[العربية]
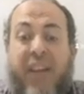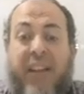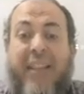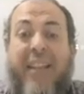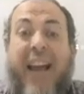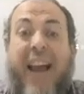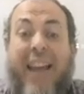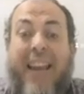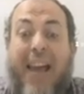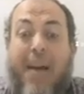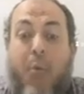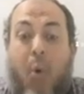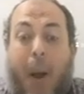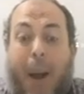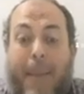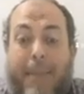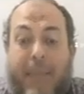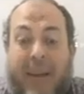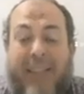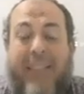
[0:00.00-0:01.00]
صل على
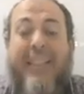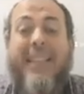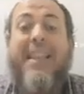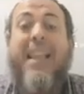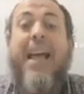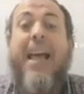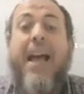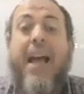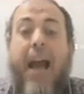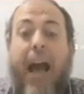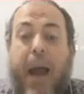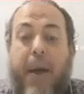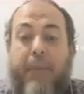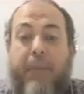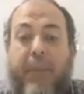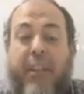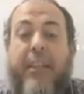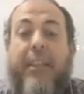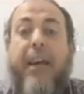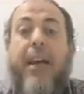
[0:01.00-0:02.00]
محمد
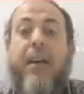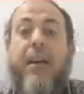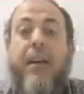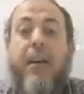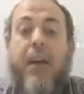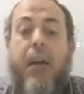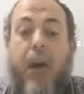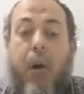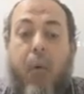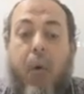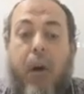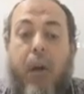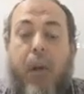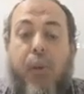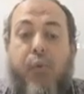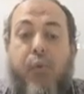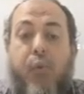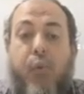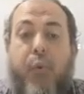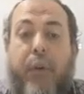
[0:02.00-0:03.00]
عبدك
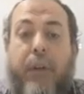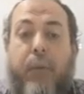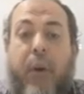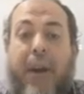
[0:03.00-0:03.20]
ورسول